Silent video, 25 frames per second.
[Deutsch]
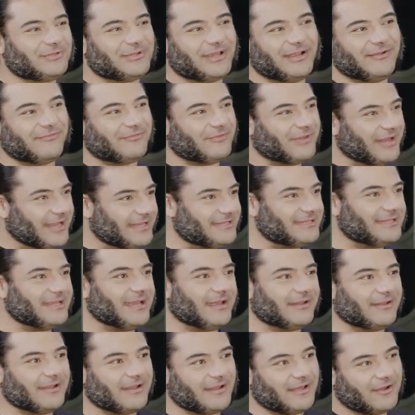zu helfen, dann esse die
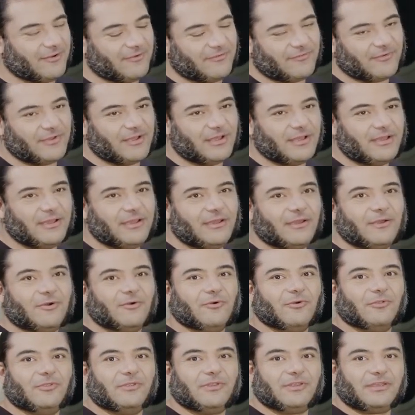anderen auf.
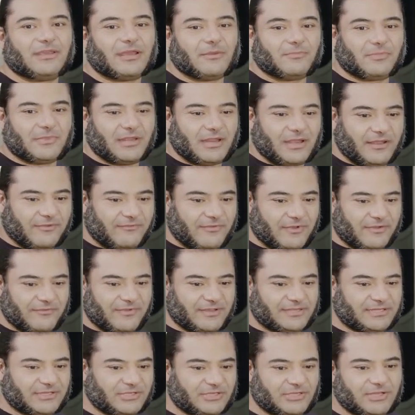Und ich habe dann einfach
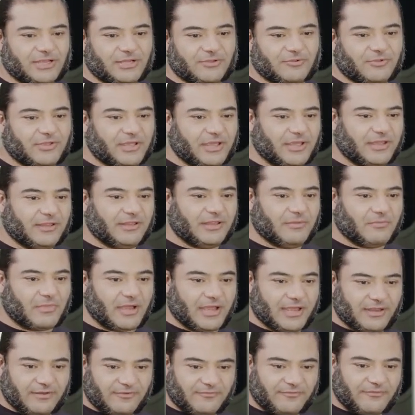festgestellt, okay, in dem
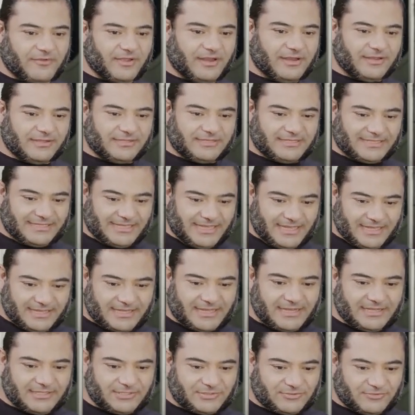einen Fall sehe
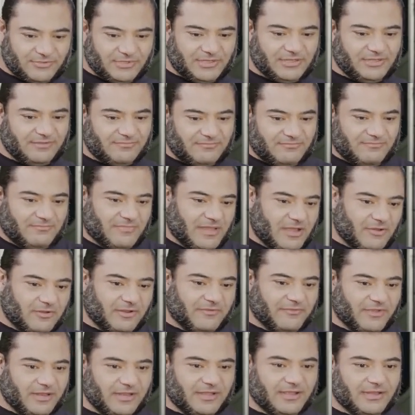ich halt so ein mehr
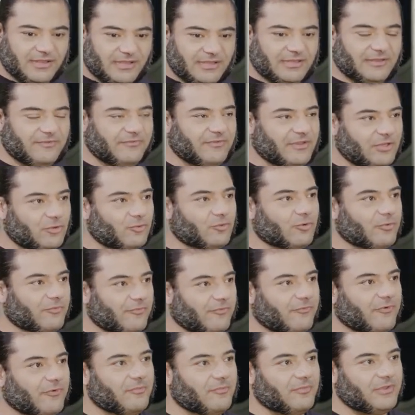oder weniger ein Individuum
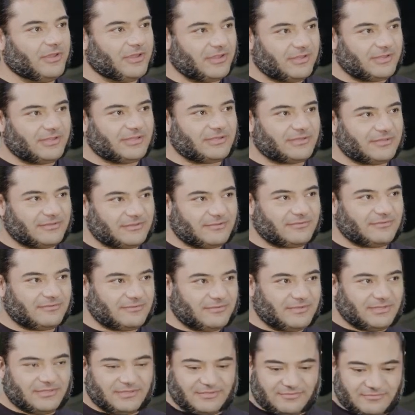mir, diesen,
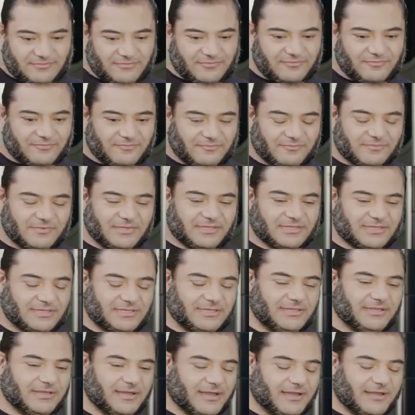diesen, dieses
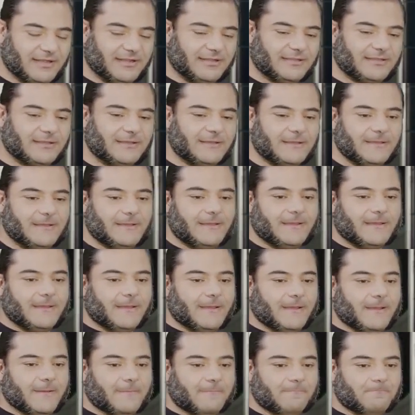Tier halt.
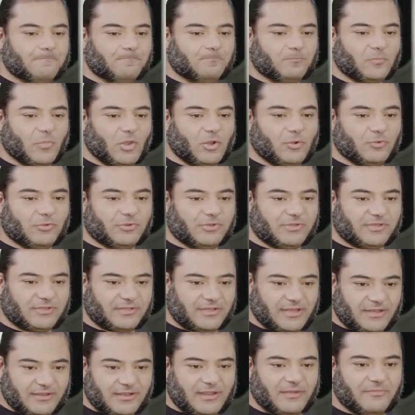Ähm,
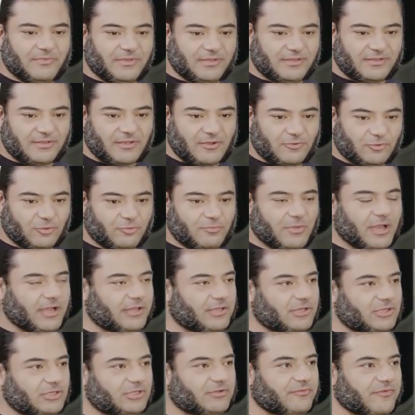und dann habe ich
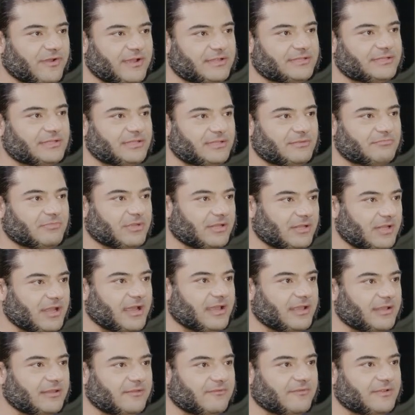automatisch quasi
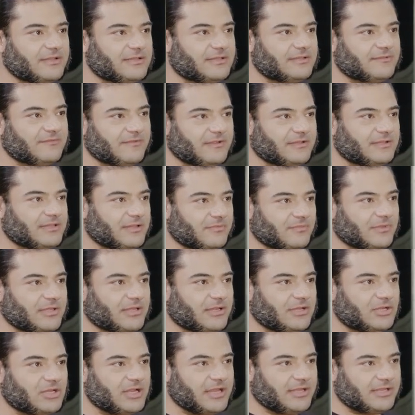Mitleid, wenn es dem
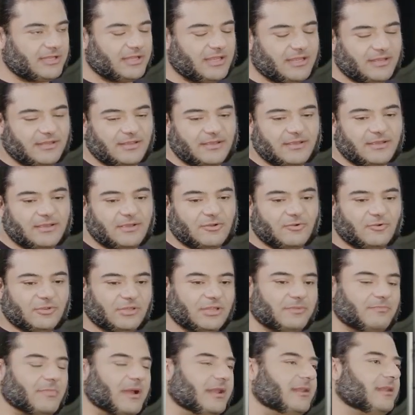Tier schlecht geht.
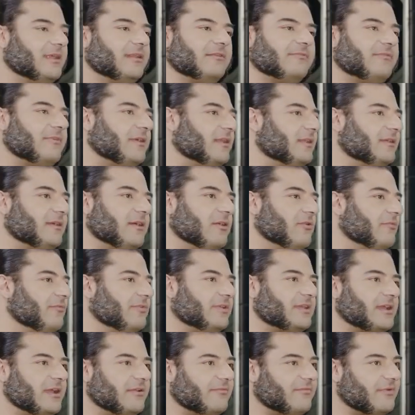Und im anderen Fall
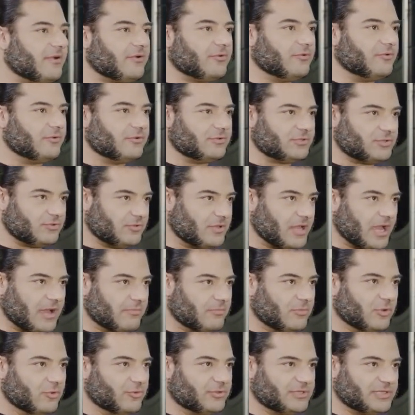kaufe ich einfach irgendein so ein
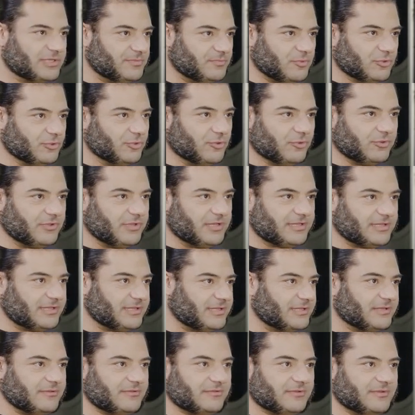namenloses Produkt, das
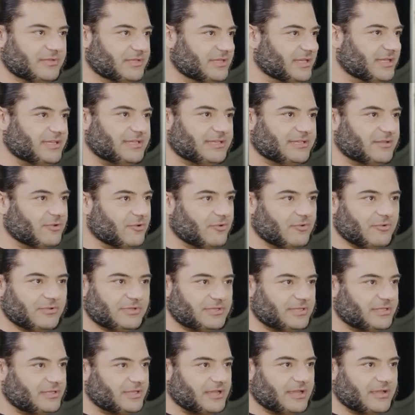ist
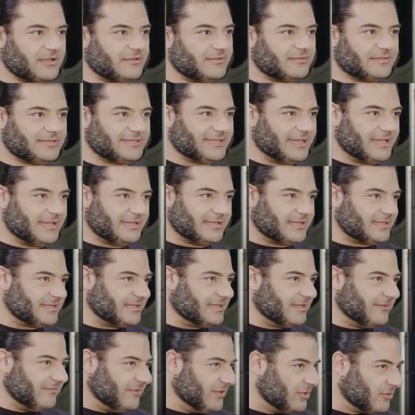gesichtslos, da sehe ich das
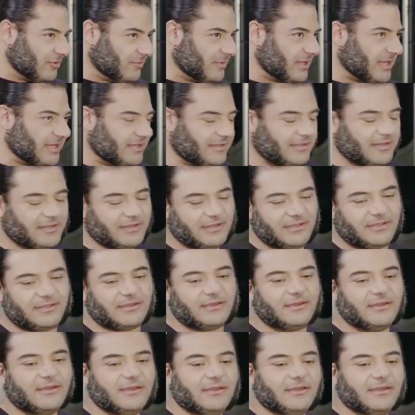Individuum dahinter nicht.